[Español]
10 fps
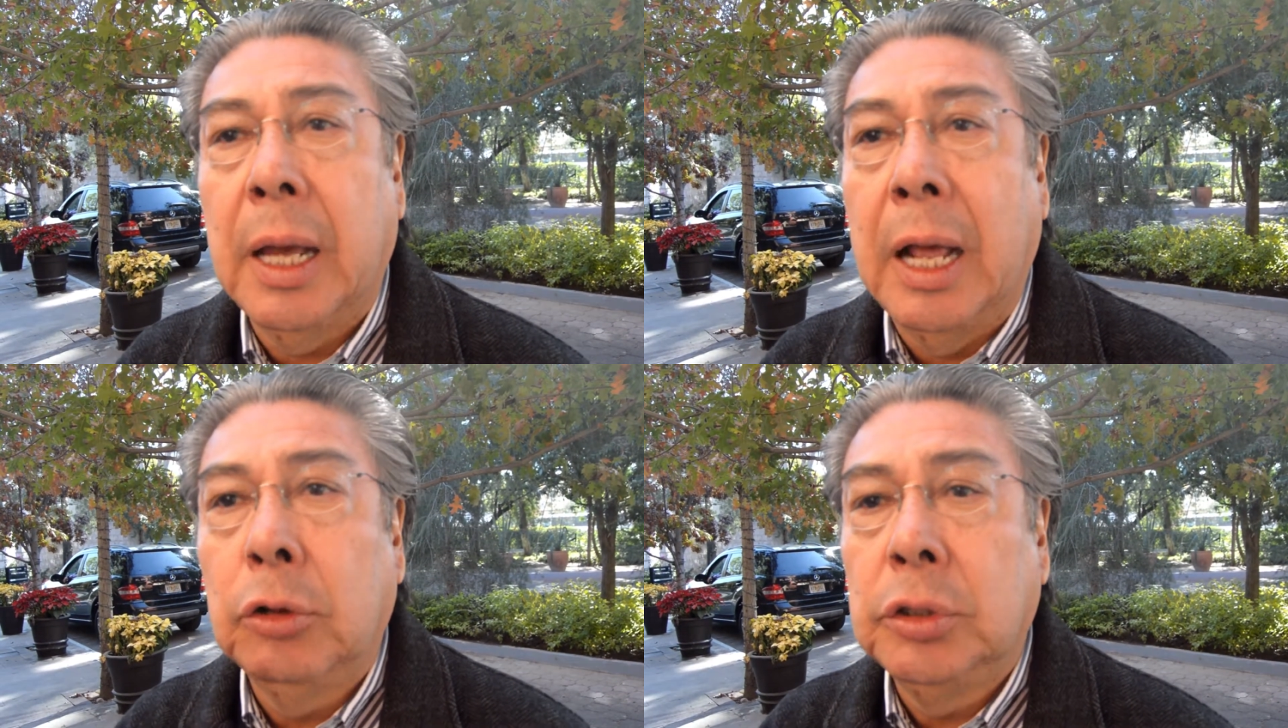
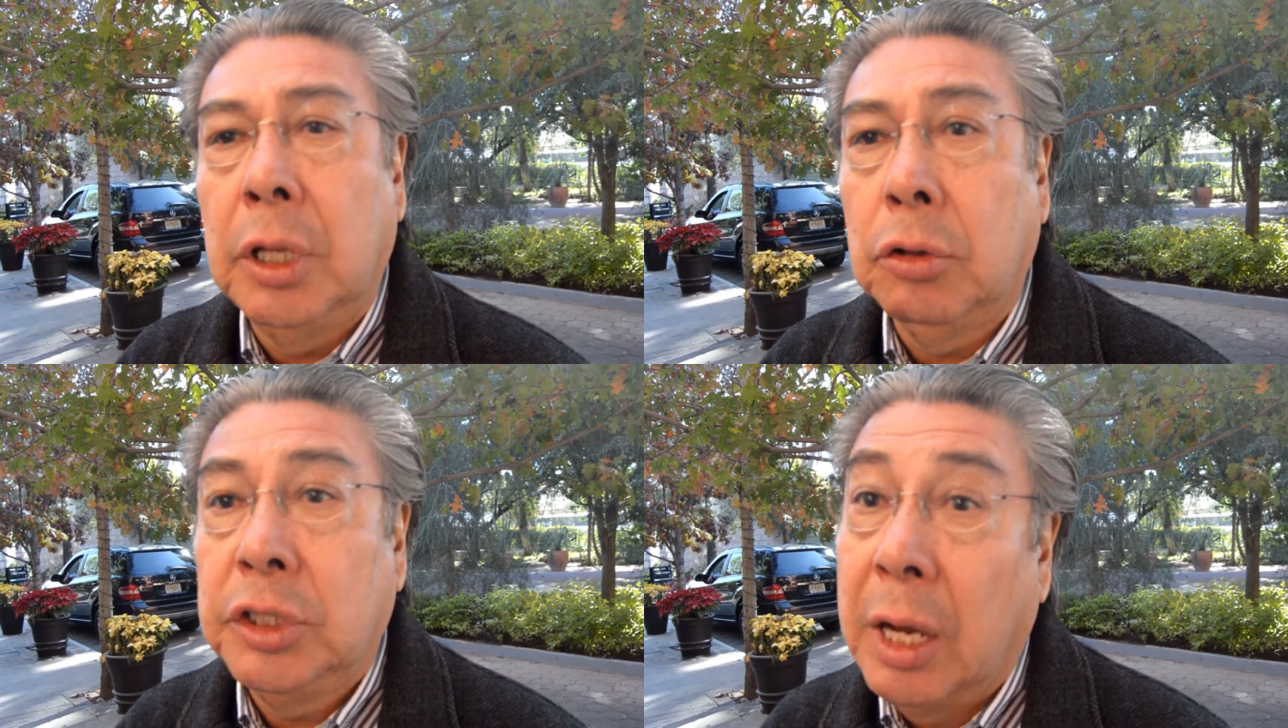a los
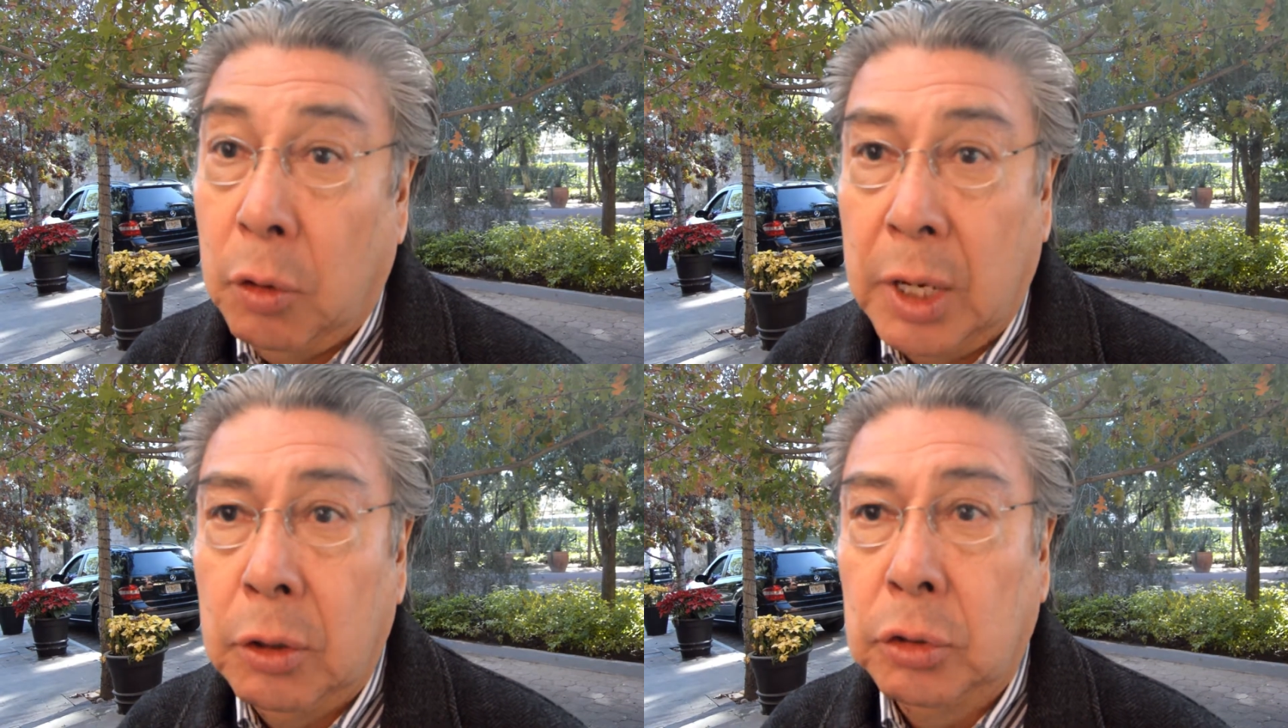niños y
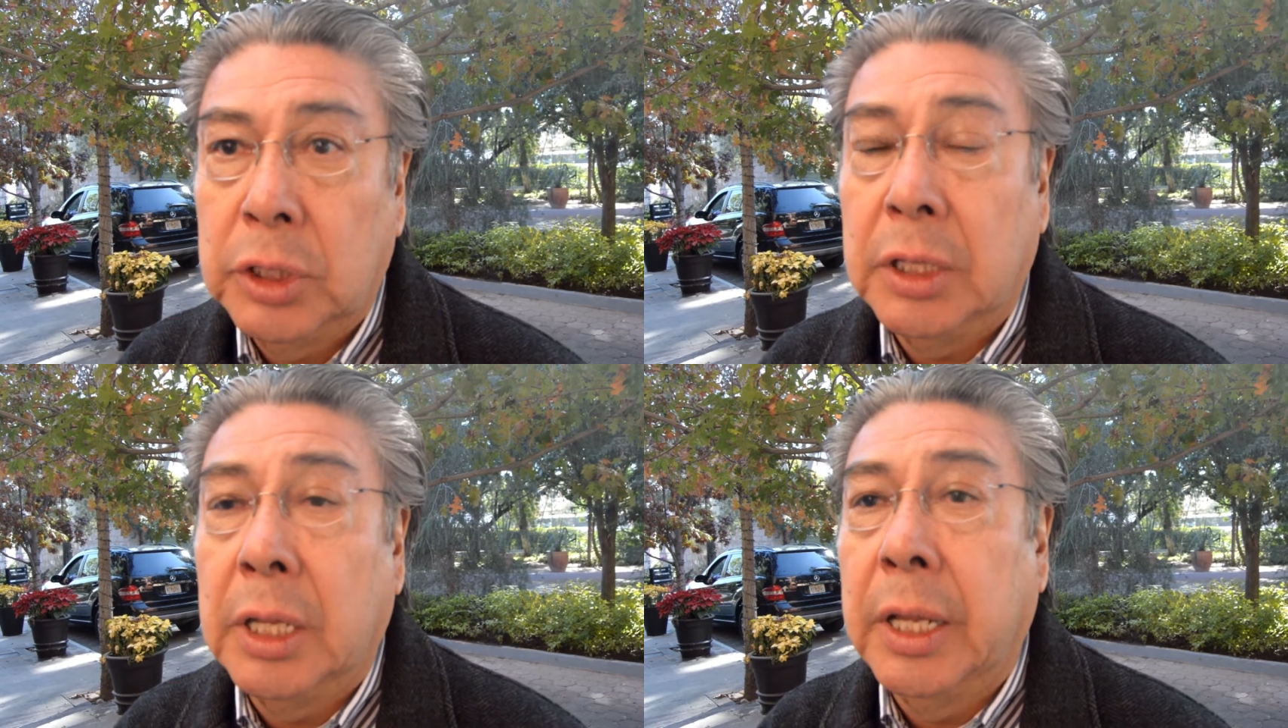ahora no se
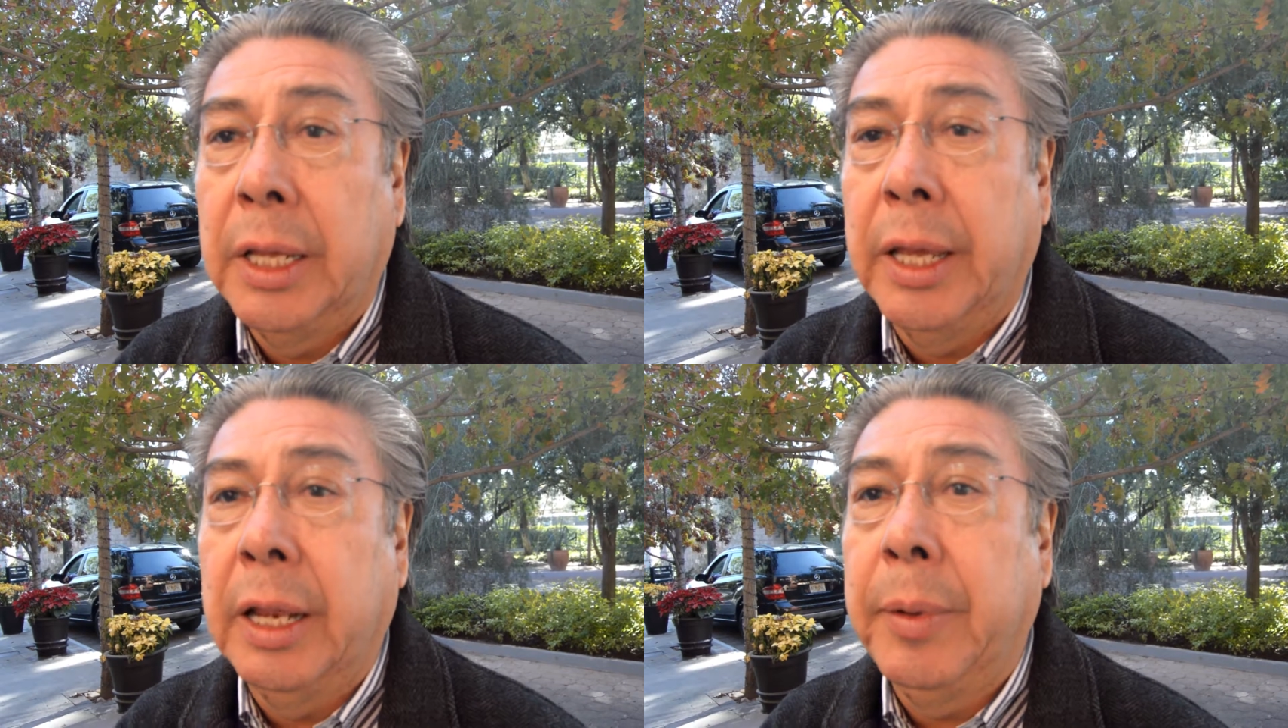
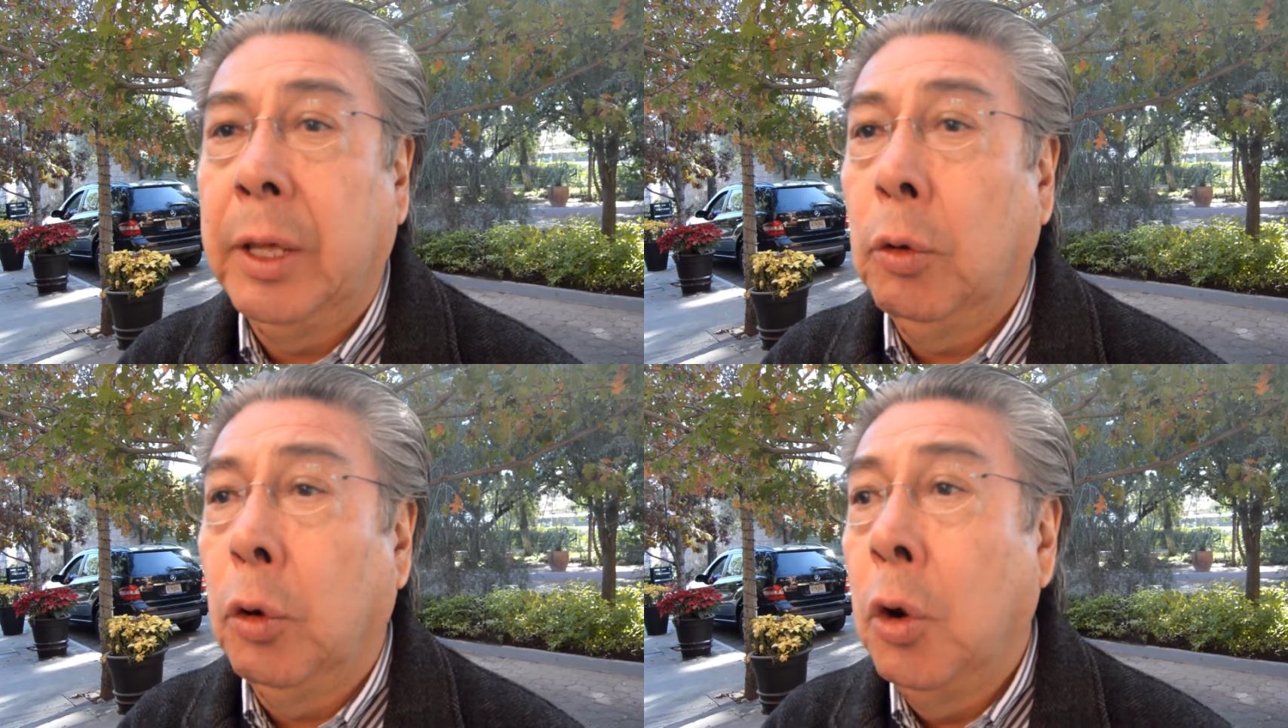tiene el
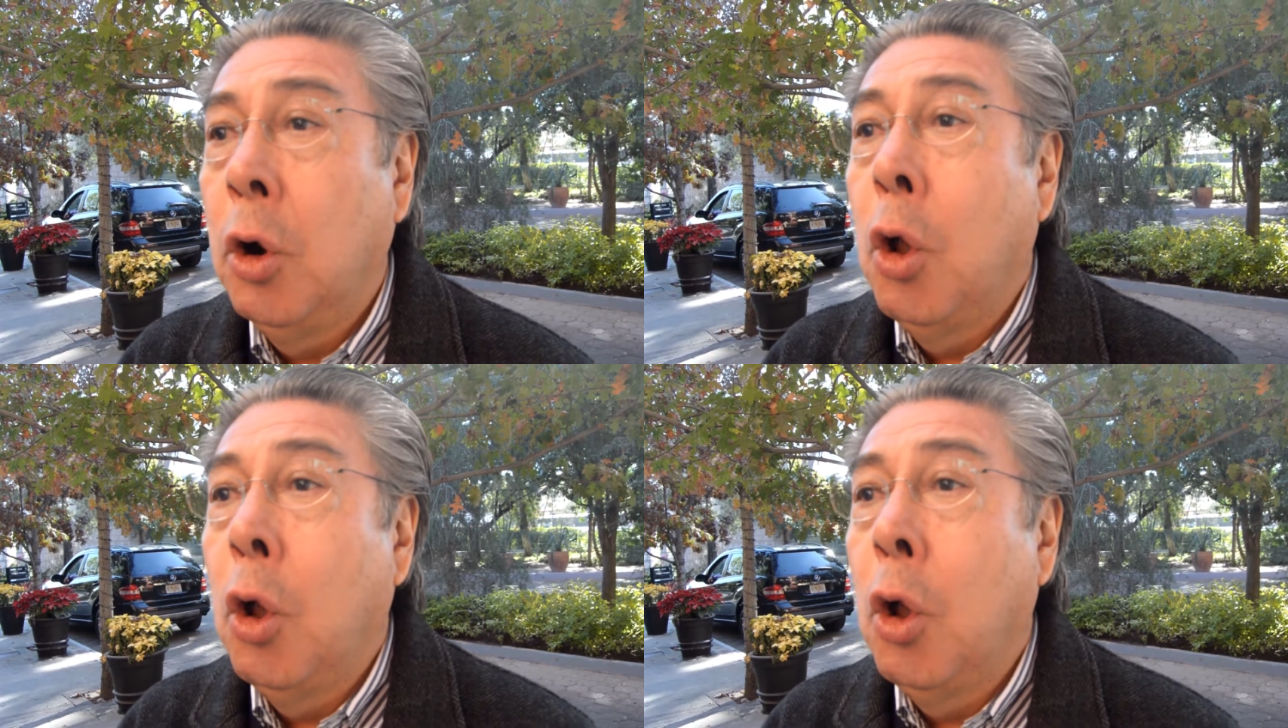vehículo